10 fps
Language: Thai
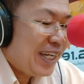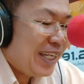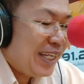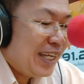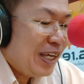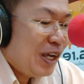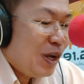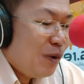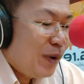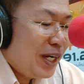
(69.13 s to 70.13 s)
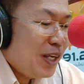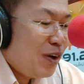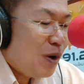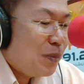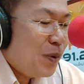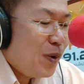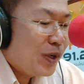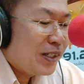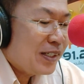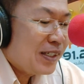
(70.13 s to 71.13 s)
นี วันนี้ขอพูด
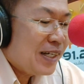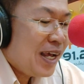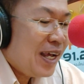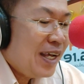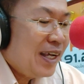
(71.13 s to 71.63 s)
นะ